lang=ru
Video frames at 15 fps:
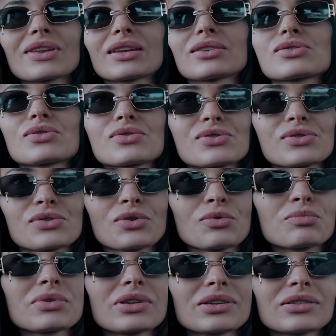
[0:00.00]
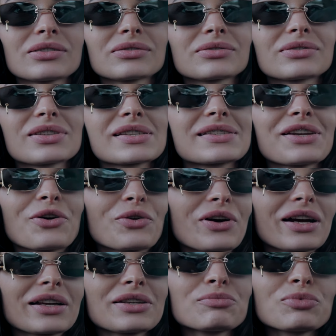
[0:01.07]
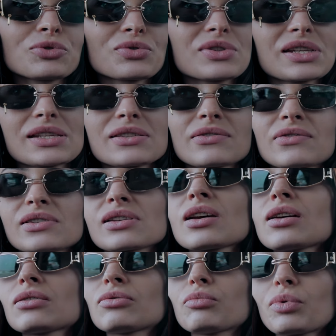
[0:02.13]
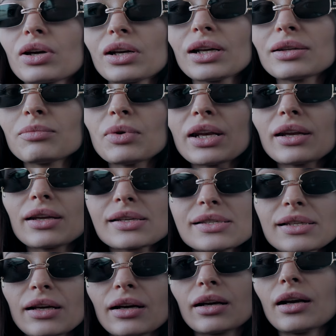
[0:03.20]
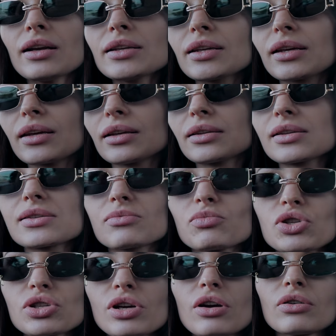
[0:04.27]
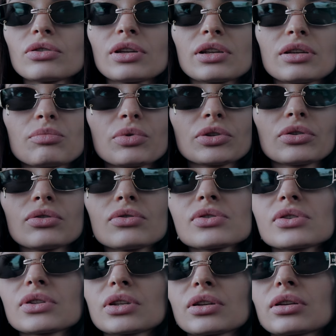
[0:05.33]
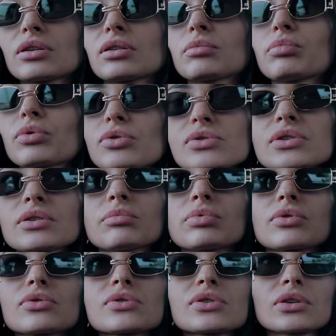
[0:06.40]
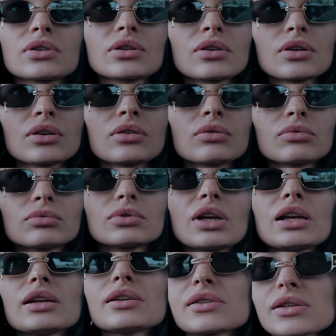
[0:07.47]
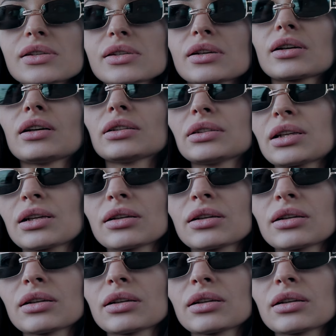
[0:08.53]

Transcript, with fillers: идет съемка, не знаю, как они будут действовать, но, по крайней мере, если охранники это замечают, они подходят и просто просят удалить эти кадры.